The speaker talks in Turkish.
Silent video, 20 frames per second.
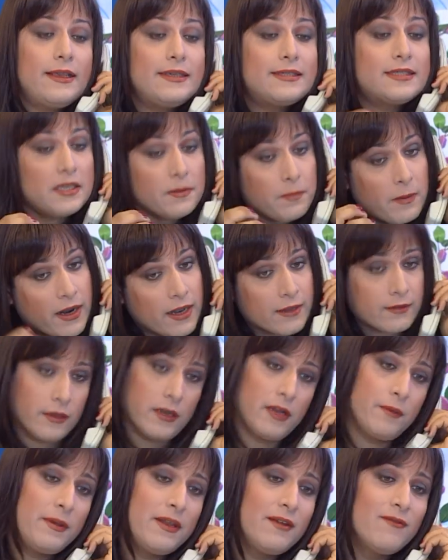Ha
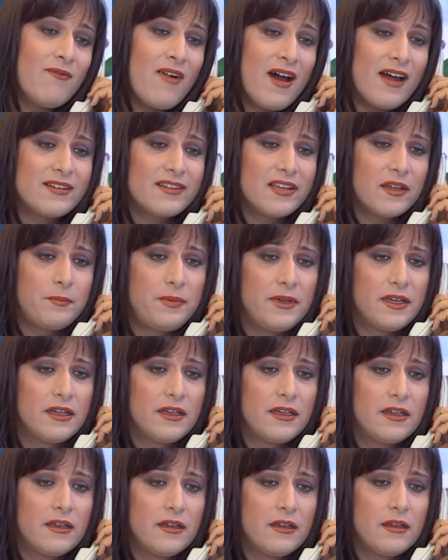istihbarattan haberim var
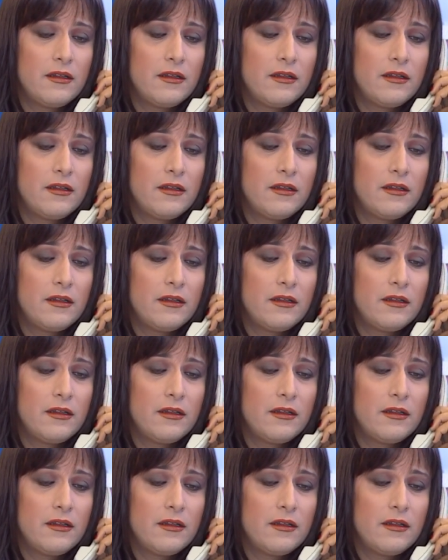tabi.